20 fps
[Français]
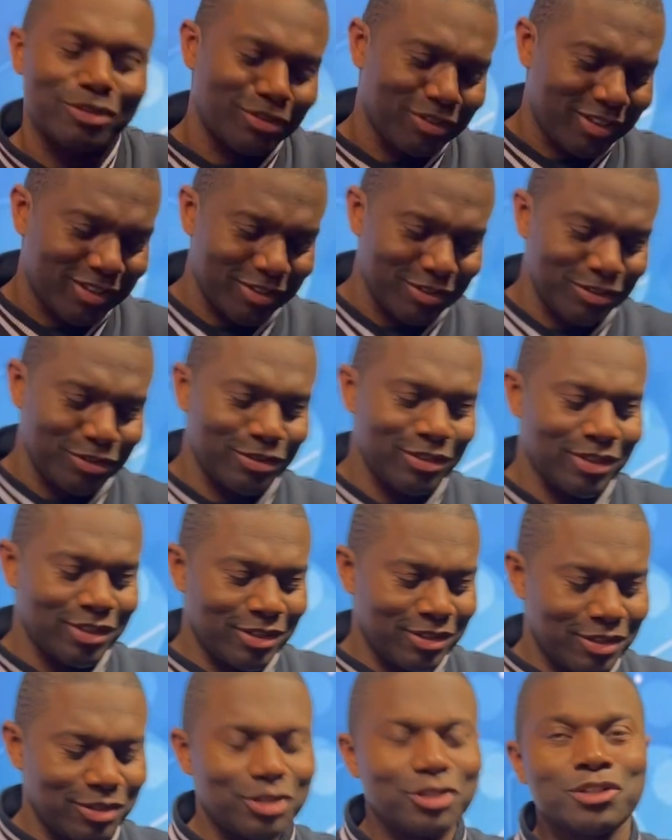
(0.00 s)
Donc, euh,
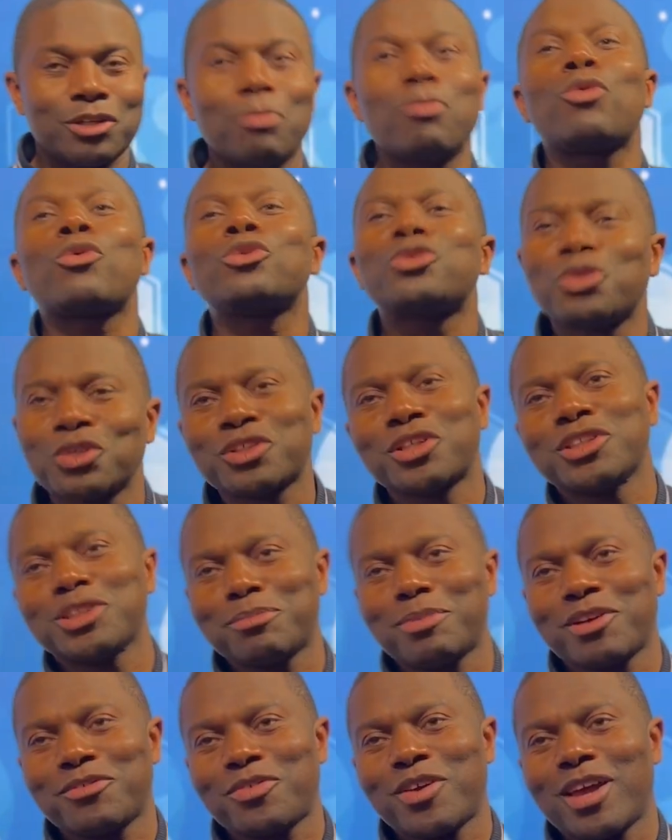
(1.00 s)
j'ai beaucoup de choses que je
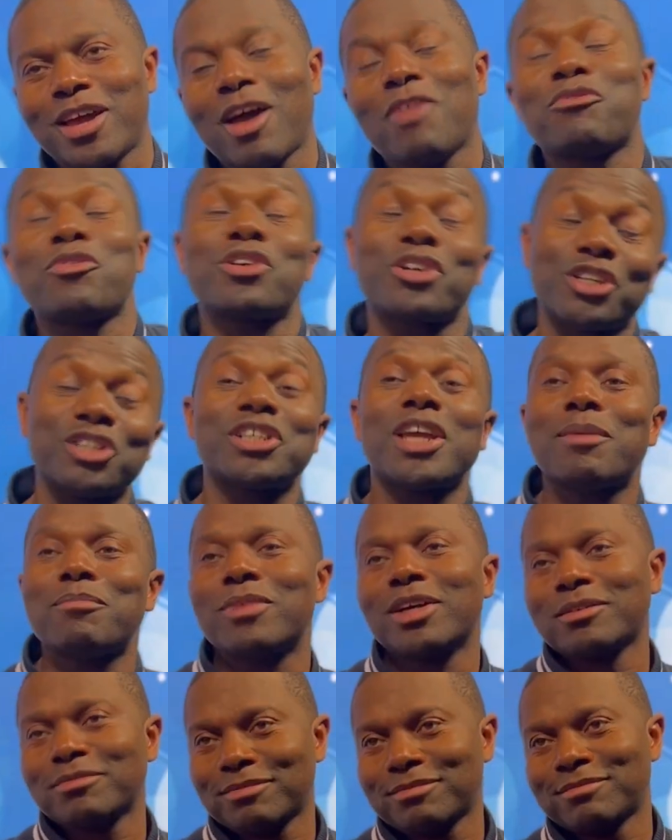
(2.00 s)
préfère, enfin que j'aime.